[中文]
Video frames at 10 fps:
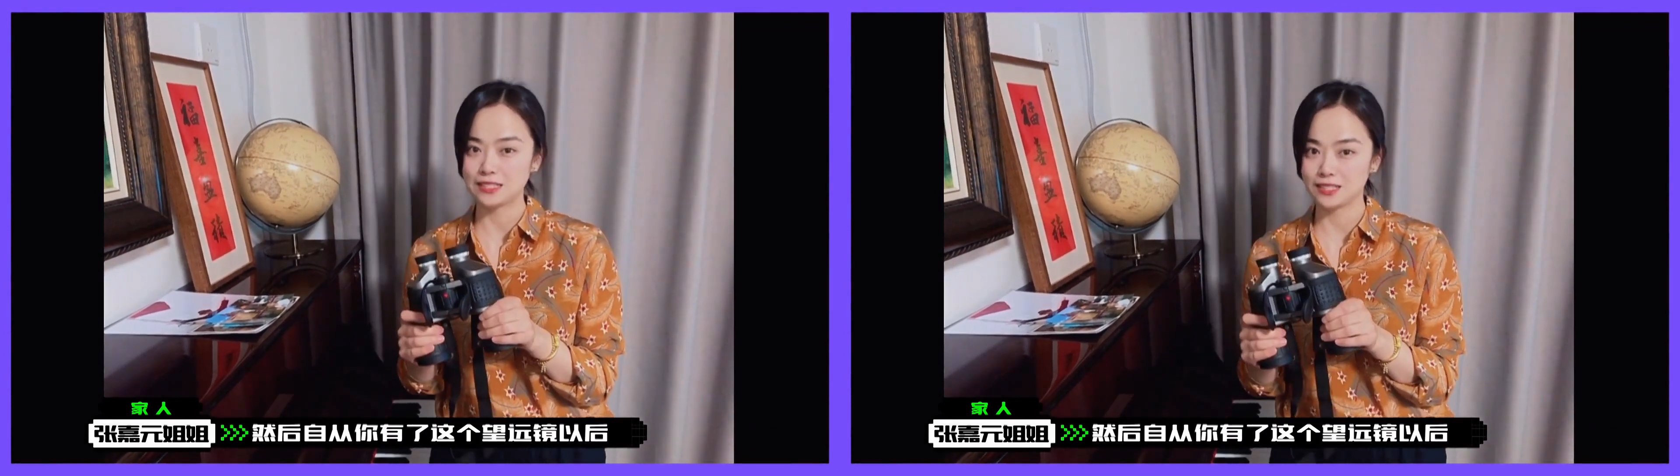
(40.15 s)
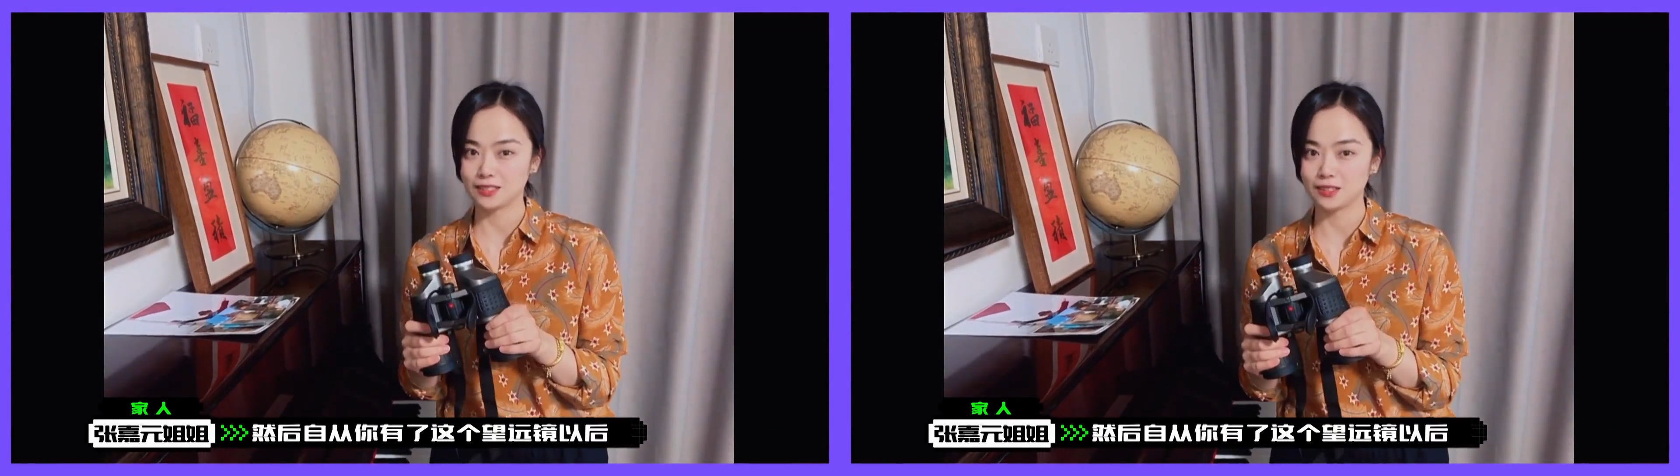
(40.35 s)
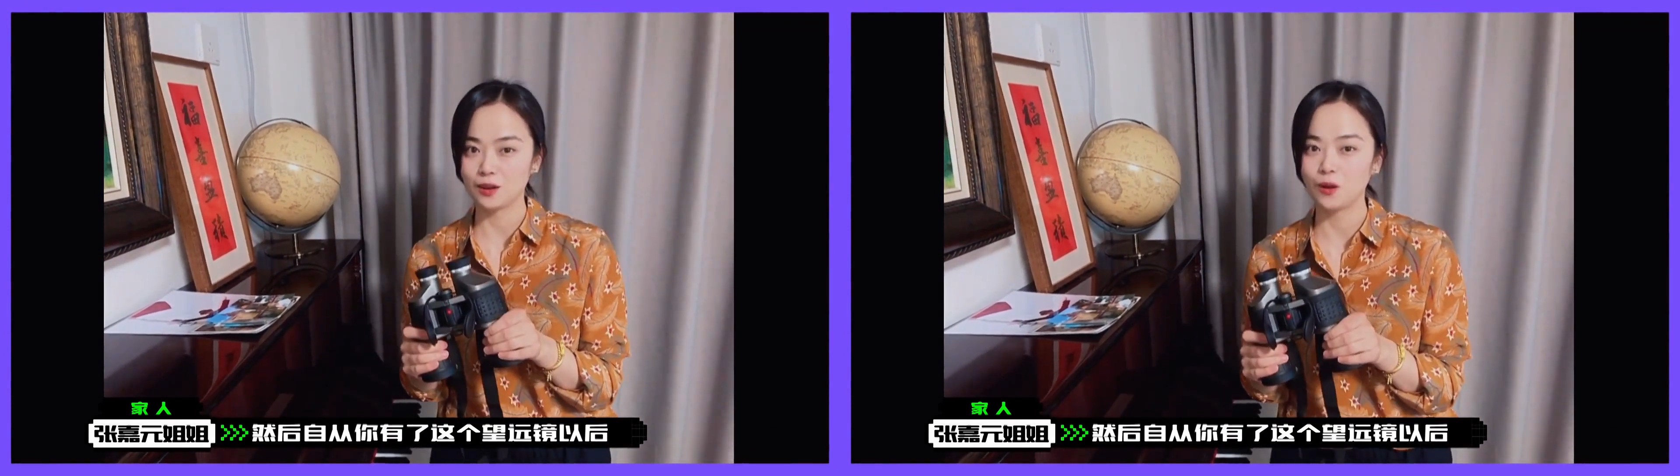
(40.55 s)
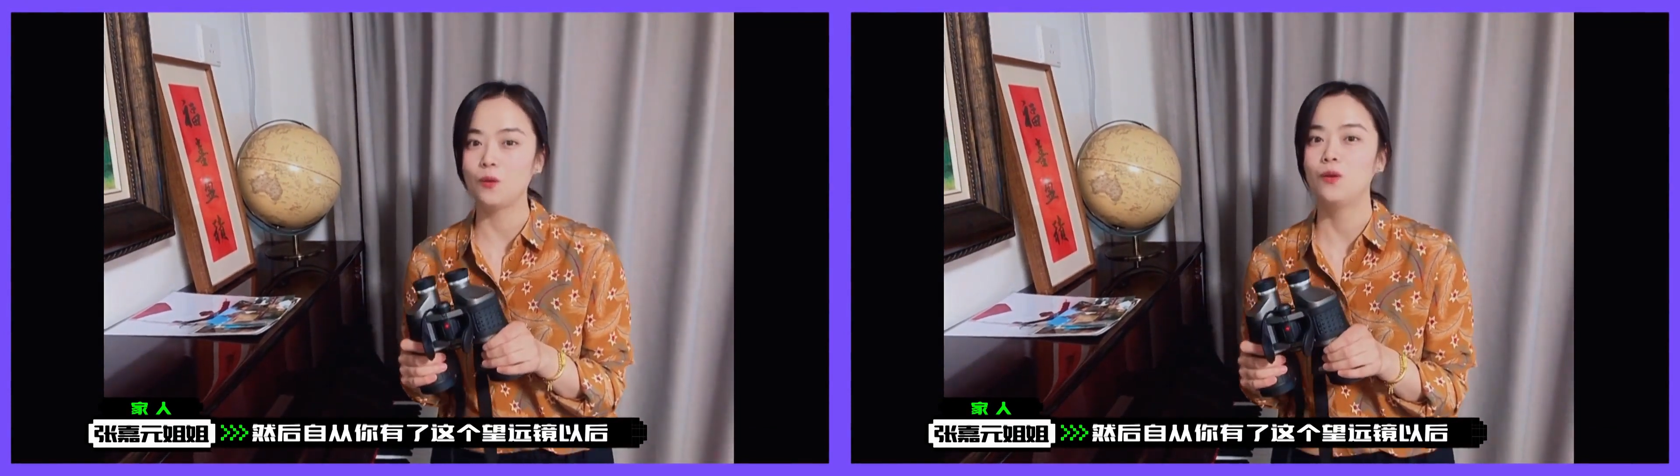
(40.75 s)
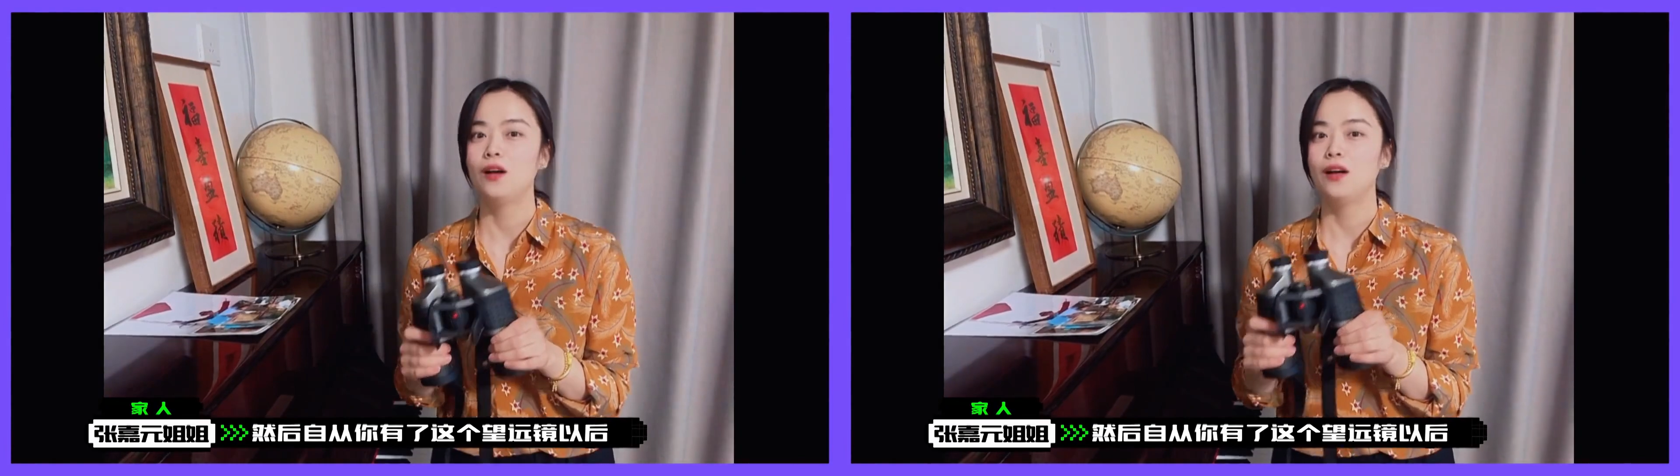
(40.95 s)
镜以
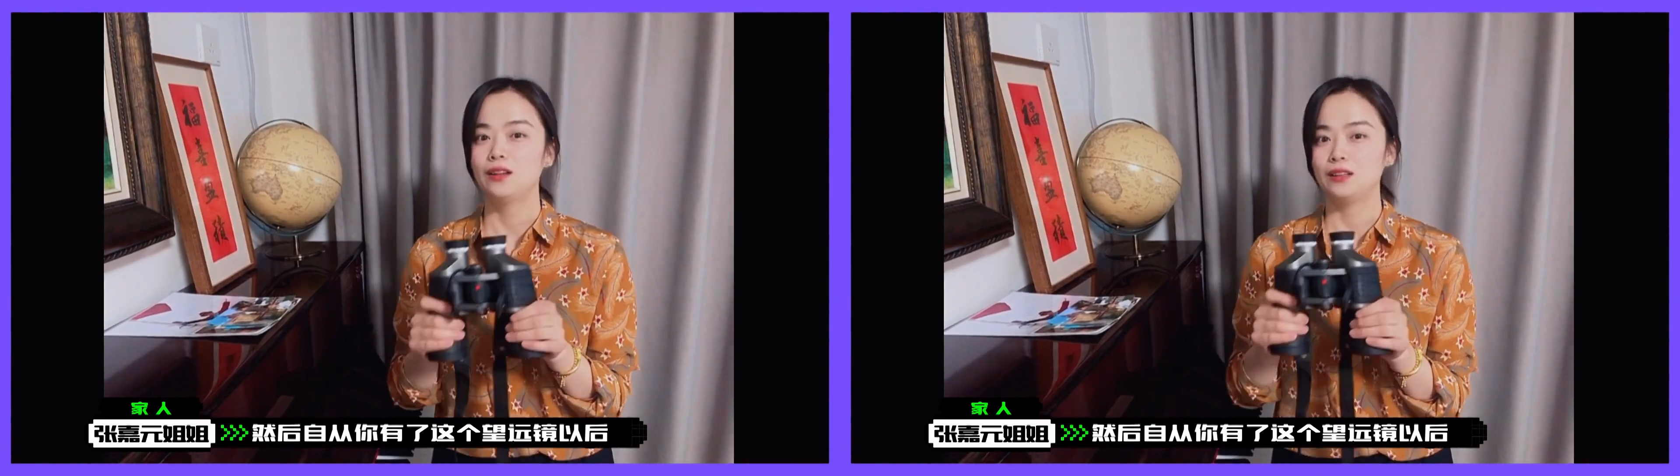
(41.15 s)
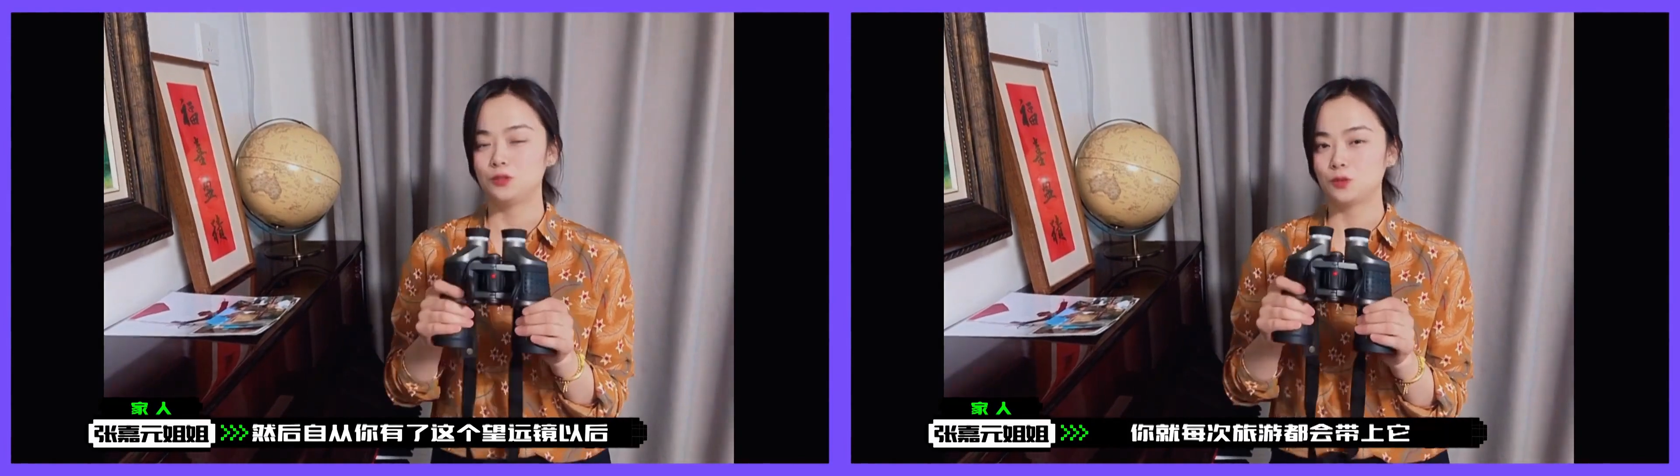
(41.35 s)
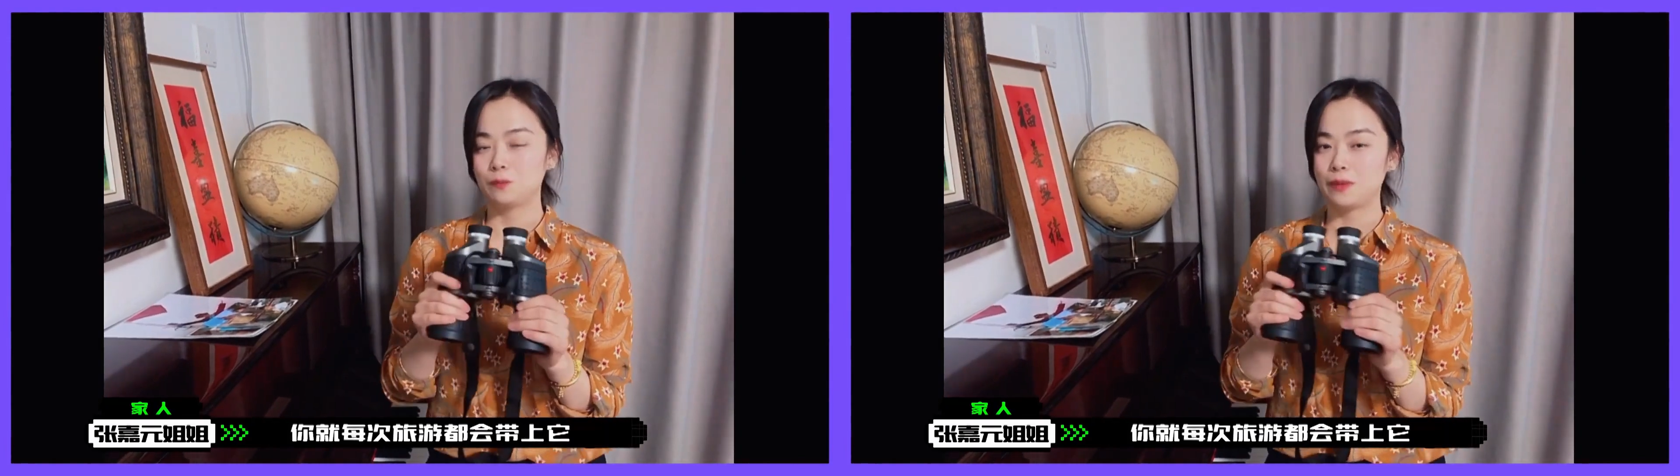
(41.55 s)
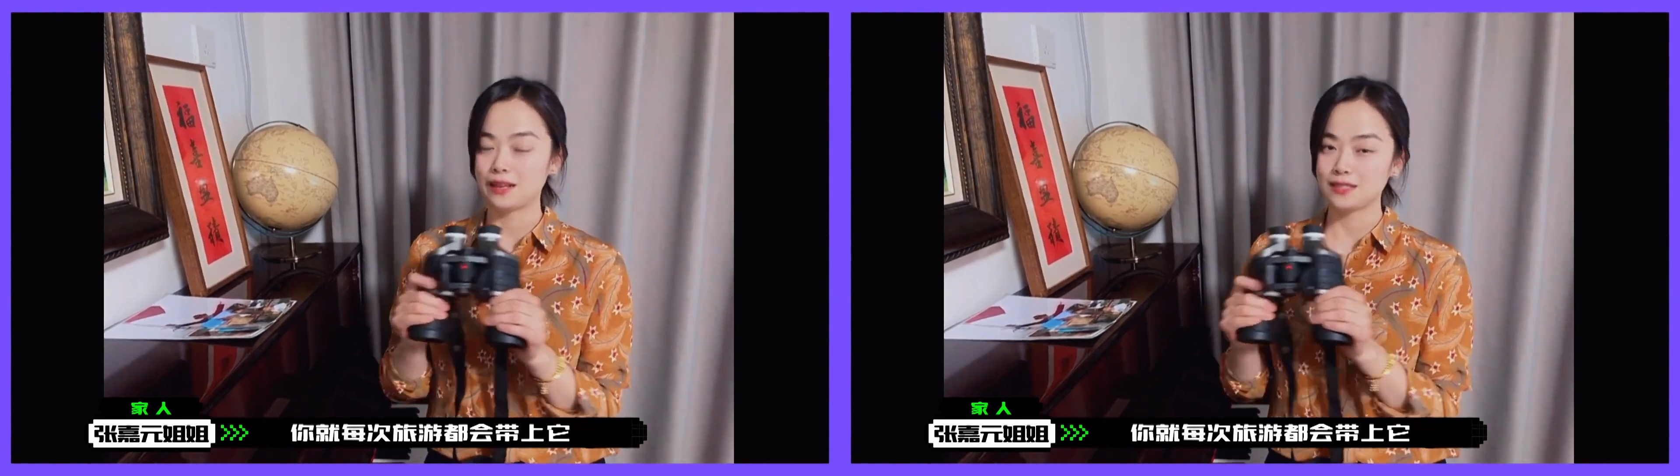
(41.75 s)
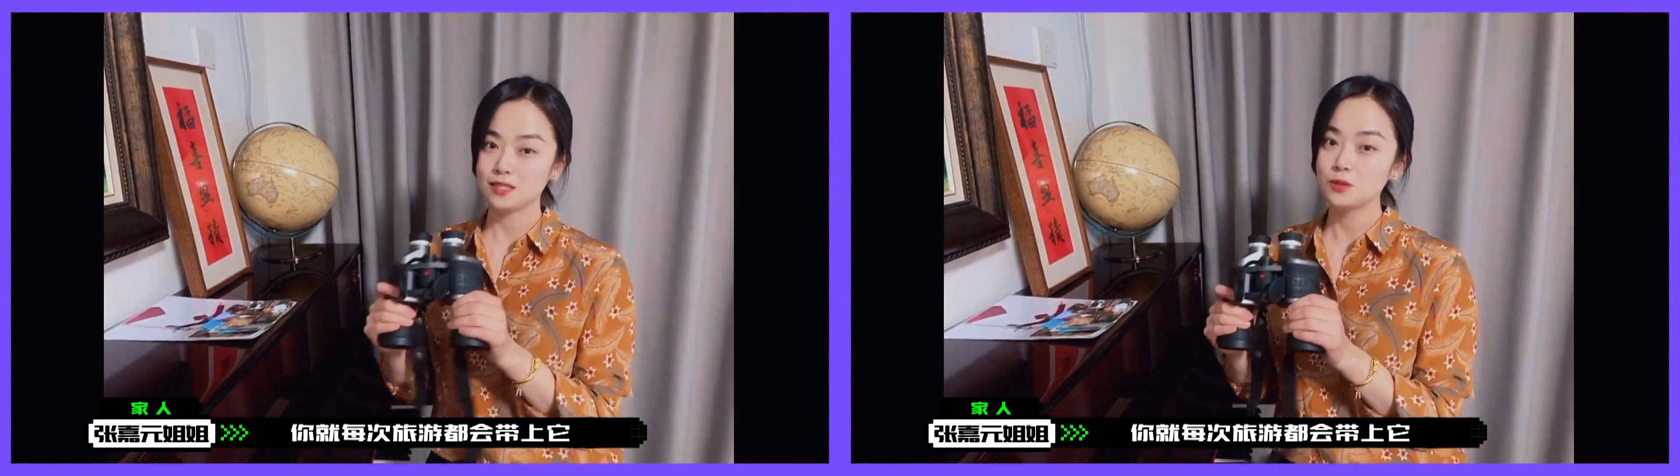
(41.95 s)
后，你就每次